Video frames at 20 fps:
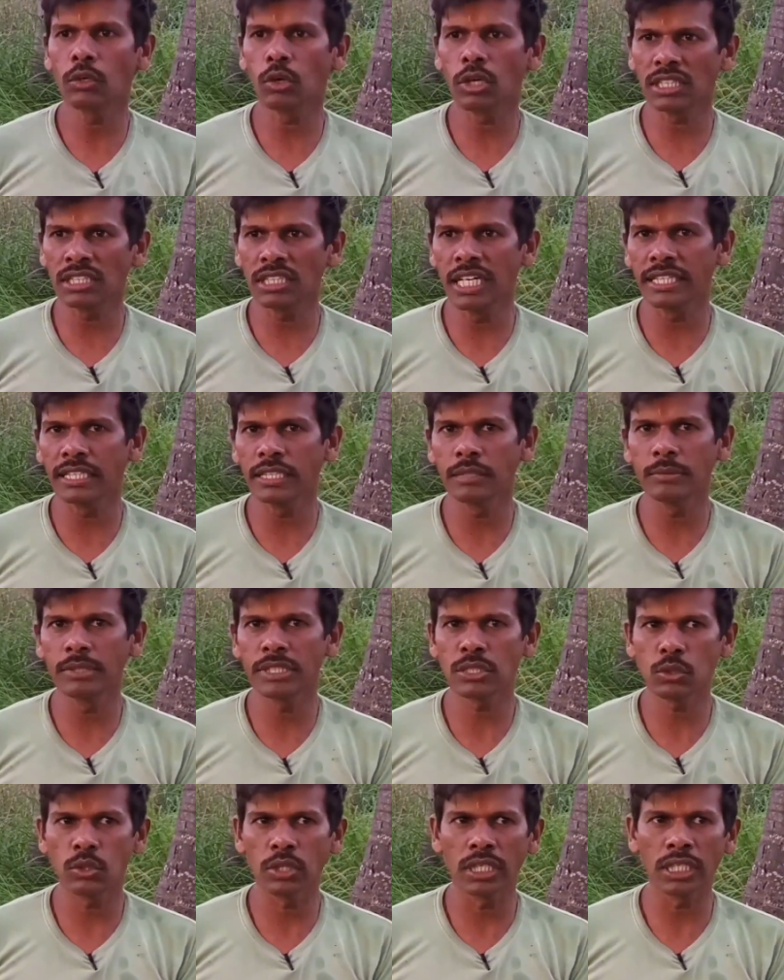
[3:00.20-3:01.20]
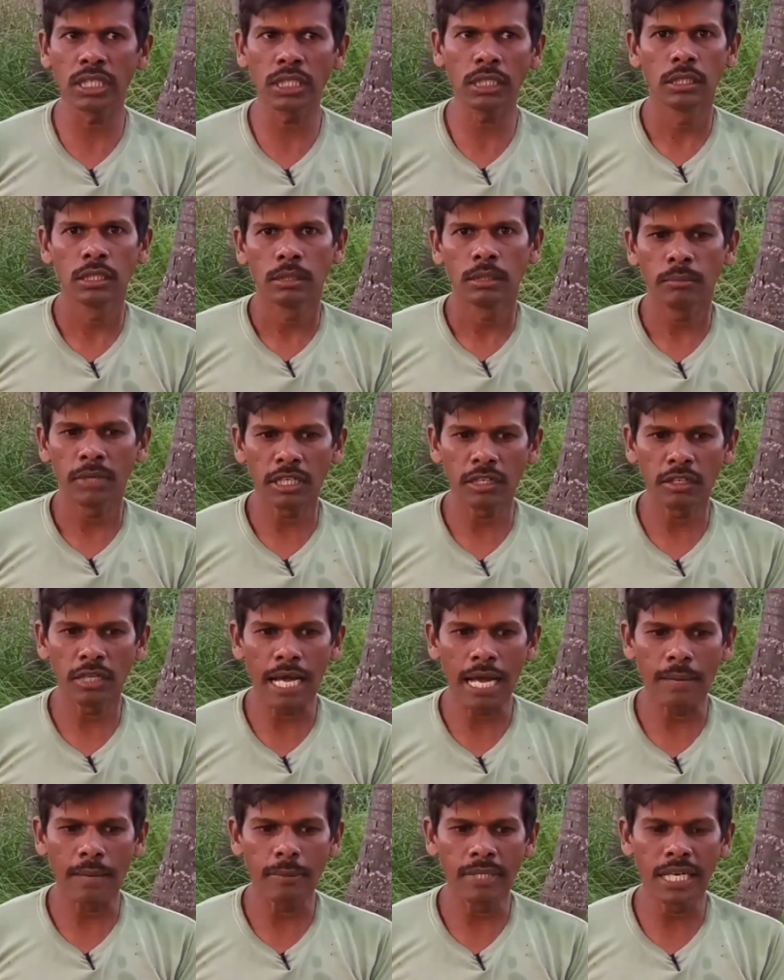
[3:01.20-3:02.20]
కొరతను అధిగమించుకొని మనం
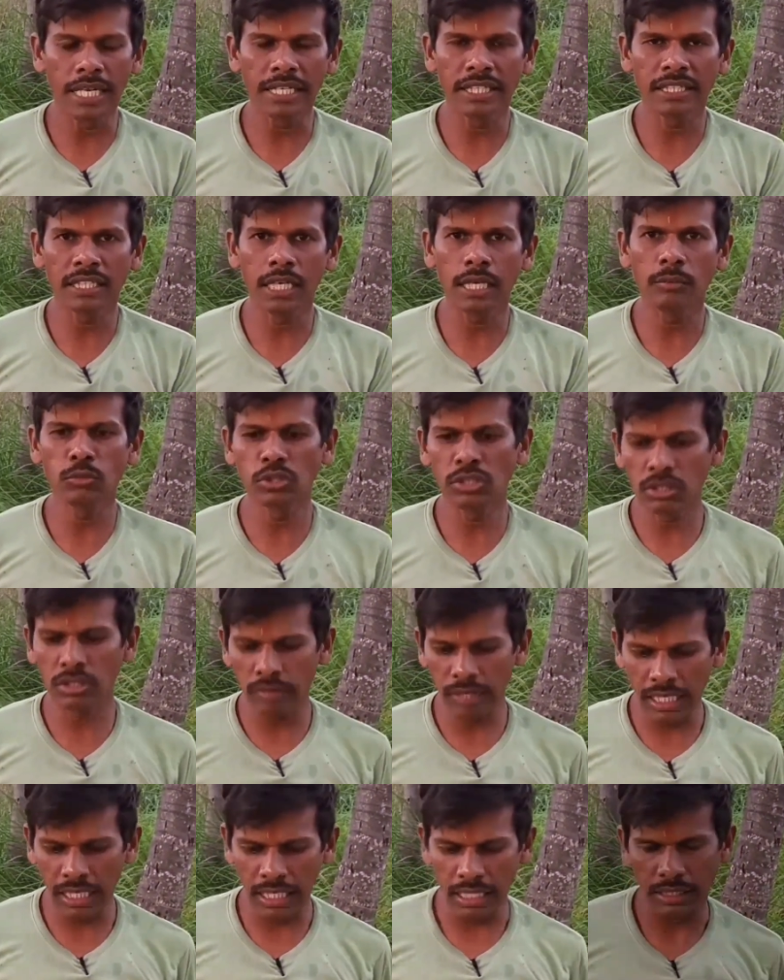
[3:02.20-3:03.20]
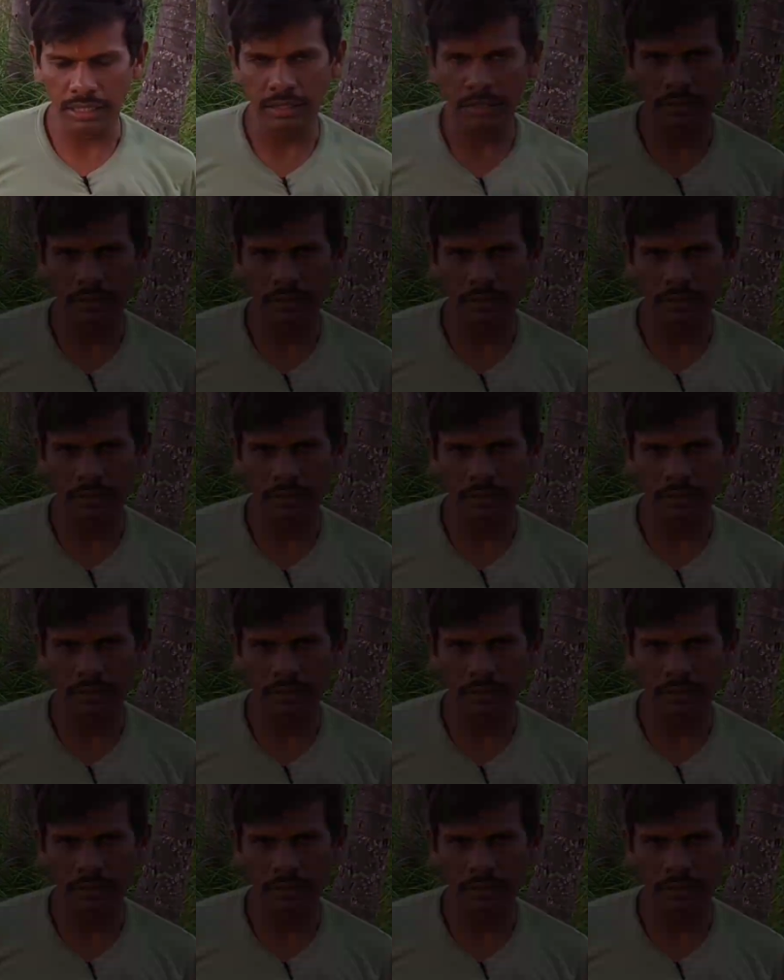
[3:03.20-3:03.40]
లాభదాయకంగా ముందుకు వెళ్ళాలి